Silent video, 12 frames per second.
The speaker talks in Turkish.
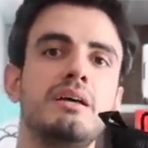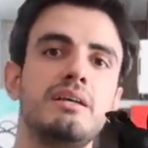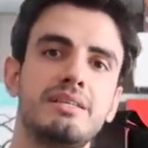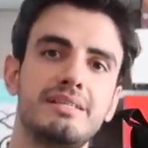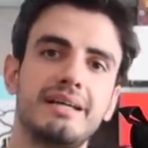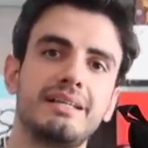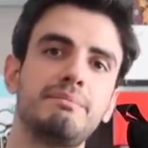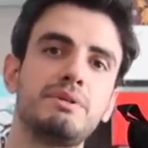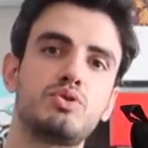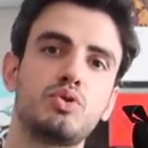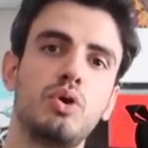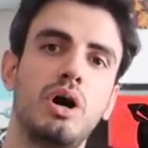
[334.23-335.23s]
sizlerden
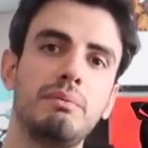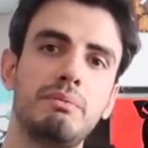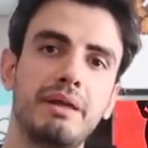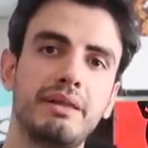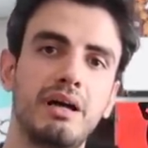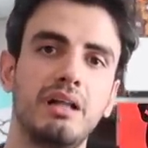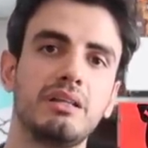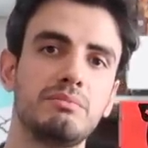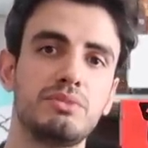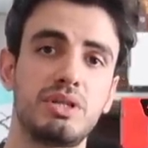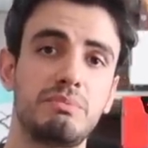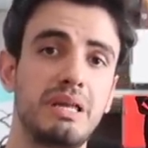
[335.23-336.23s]
birçoğu abi ben aldım
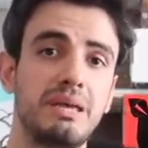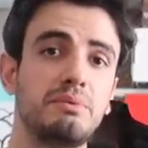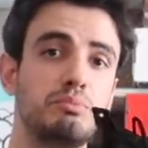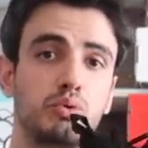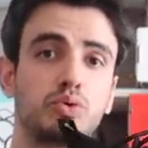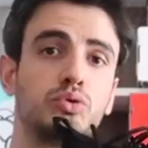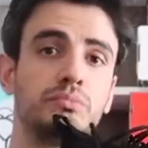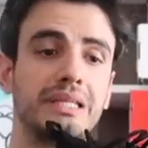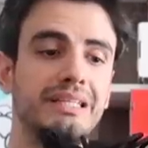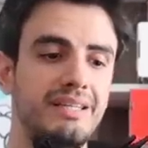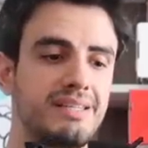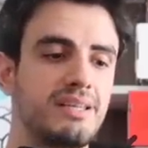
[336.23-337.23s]
işte bileğimi burktum
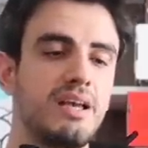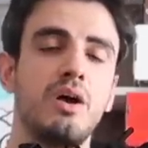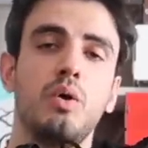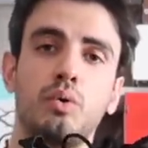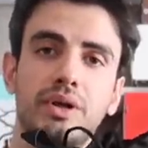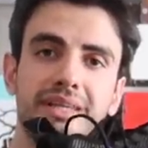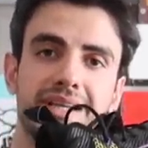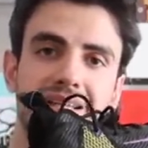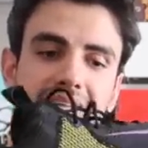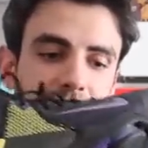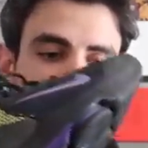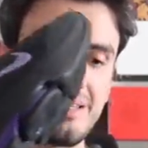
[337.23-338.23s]
dediniz. Ona dikkat
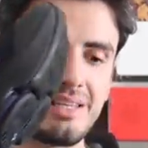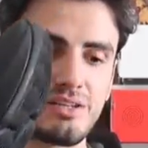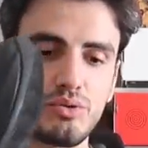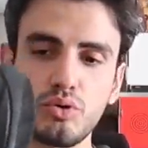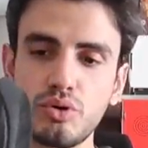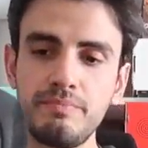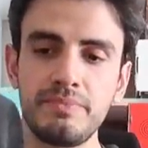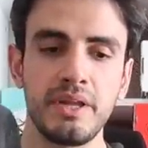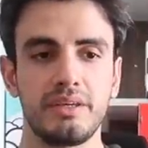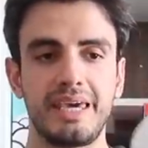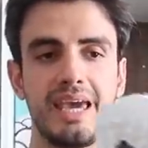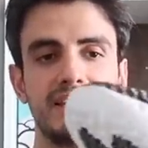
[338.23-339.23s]
etmenizi istiyorum.
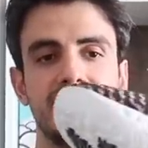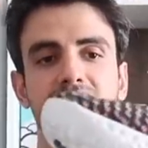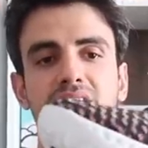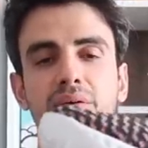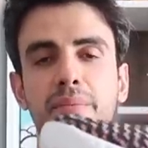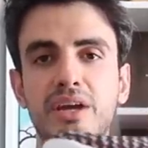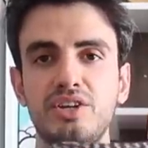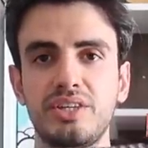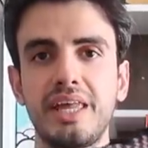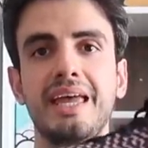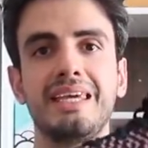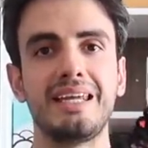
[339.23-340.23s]
KD Trev
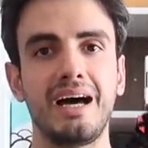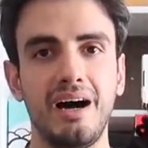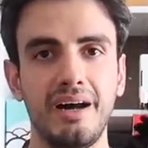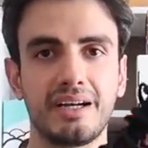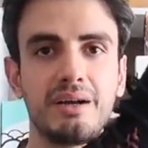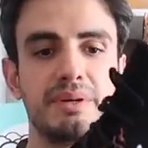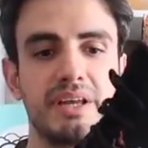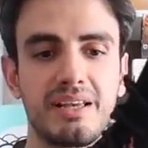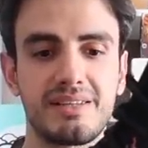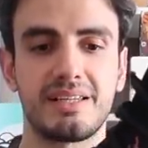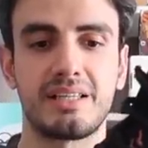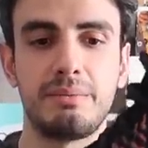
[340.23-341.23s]
5'te yine harika bir
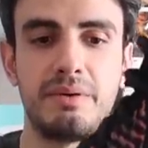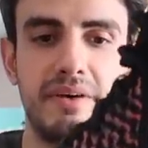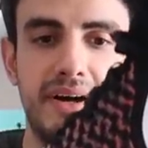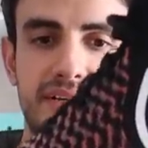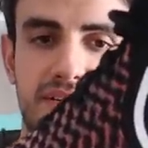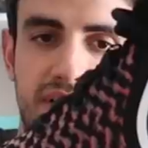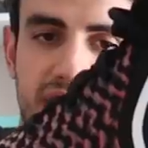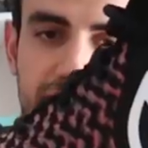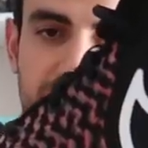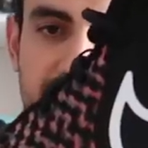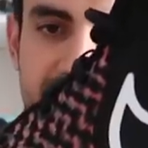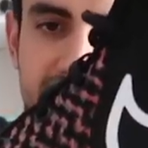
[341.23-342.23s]
yastıklama var.
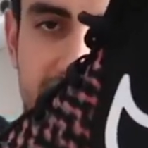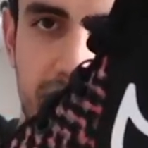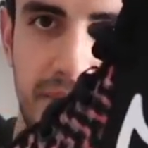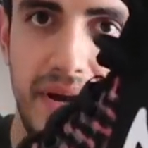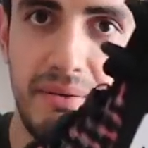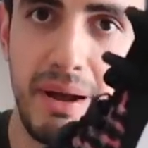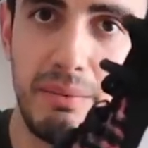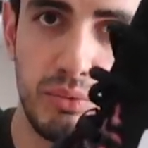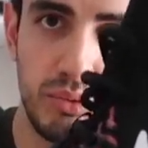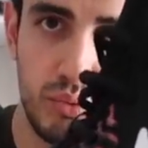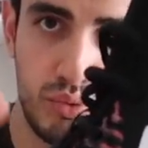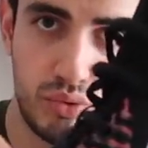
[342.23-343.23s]
Rahat bir yastıklama var. Ben
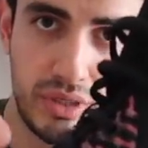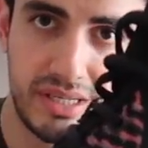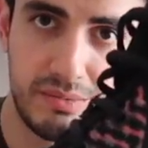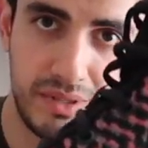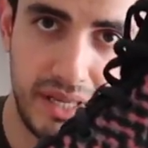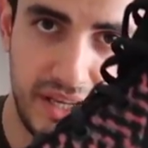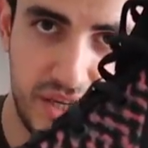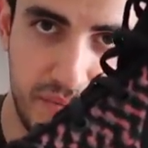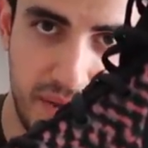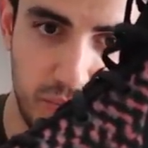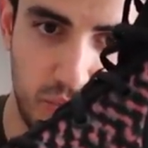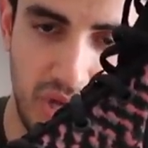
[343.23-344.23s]
bunun üst kısmından hiç
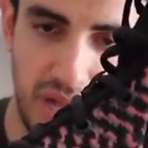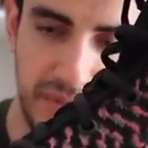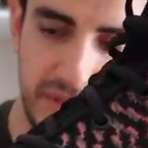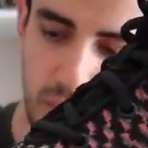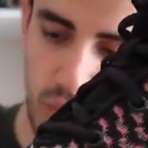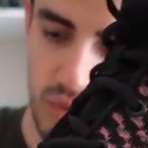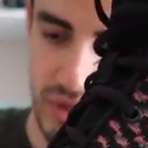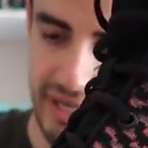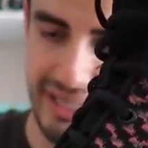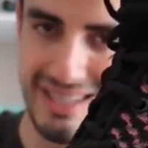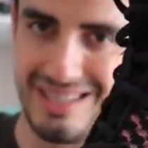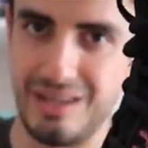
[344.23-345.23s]
memnun kalmadım. O yüzden
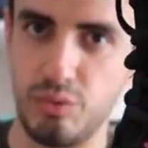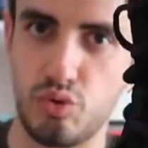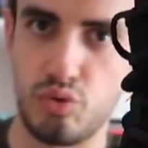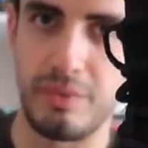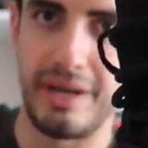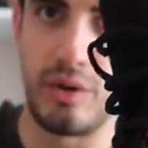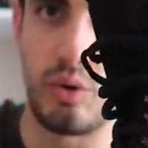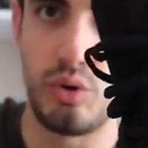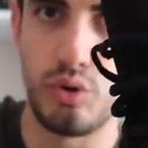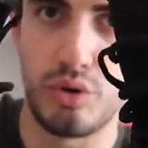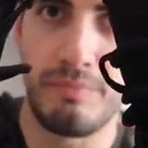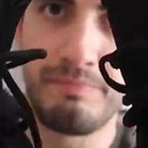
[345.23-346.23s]
ikisini de 3 numaraya
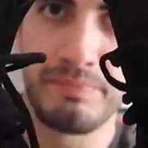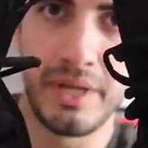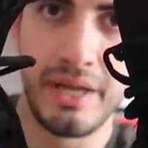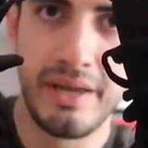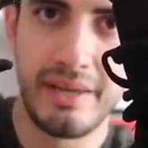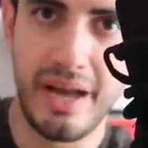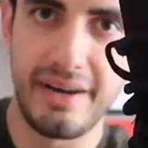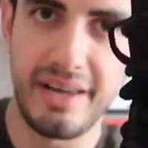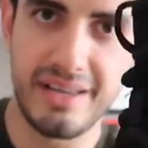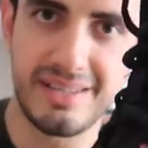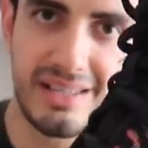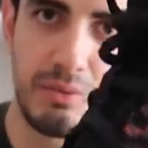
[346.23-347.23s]
koyuyorum. Yani
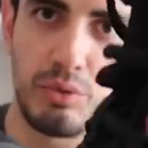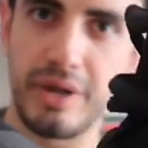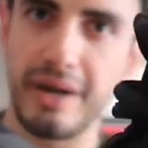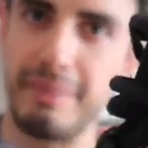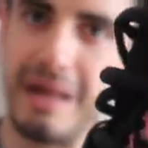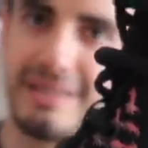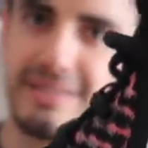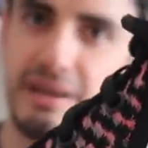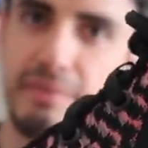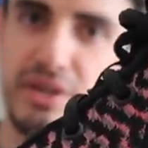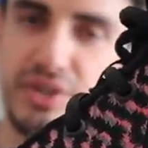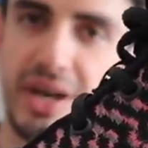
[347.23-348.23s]
yastıklama olarak belki
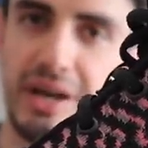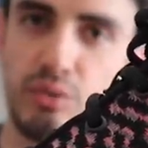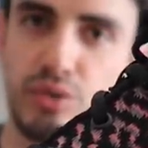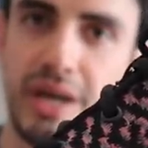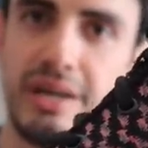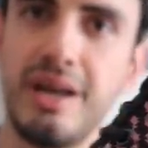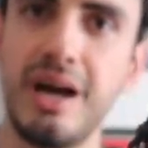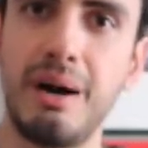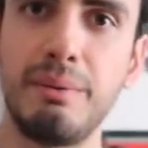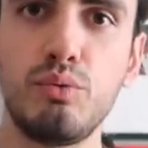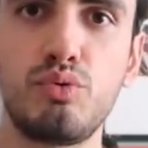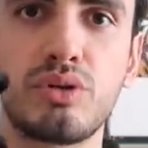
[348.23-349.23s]
Trev 5 daha güzel
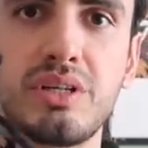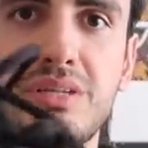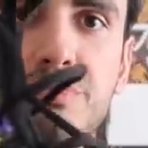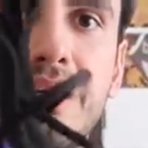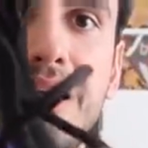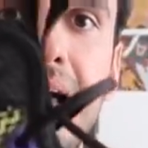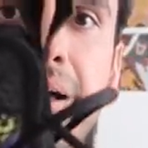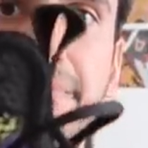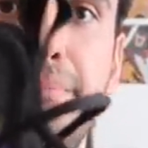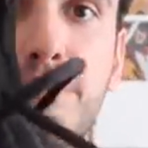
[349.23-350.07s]
ama üst kısmıyla